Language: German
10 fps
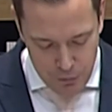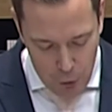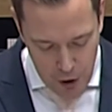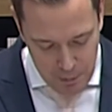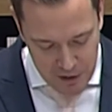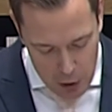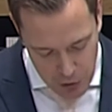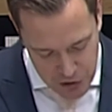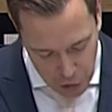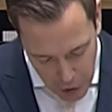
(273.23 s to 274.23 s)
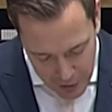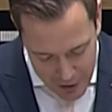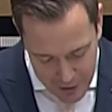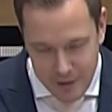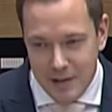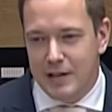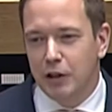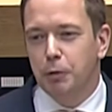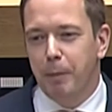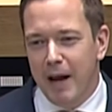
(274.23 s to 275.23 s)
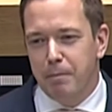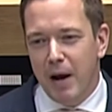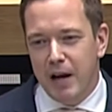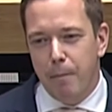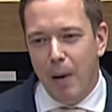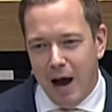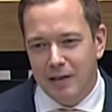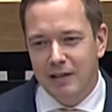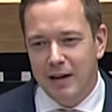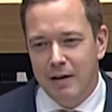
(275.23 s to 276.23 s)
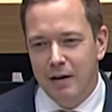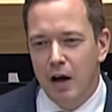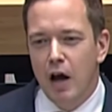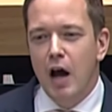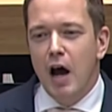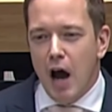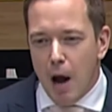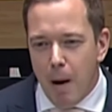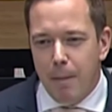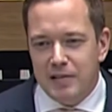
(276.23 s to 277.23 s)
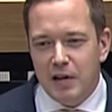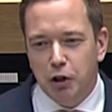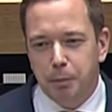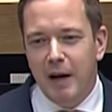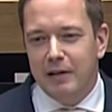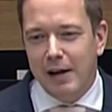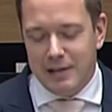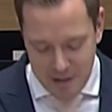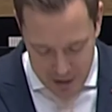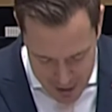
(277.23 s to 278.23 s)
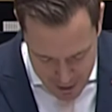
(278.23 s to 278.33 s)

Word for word: Das freut mich ausdrücklich. Sie sind spät bei der Party aber besser spät als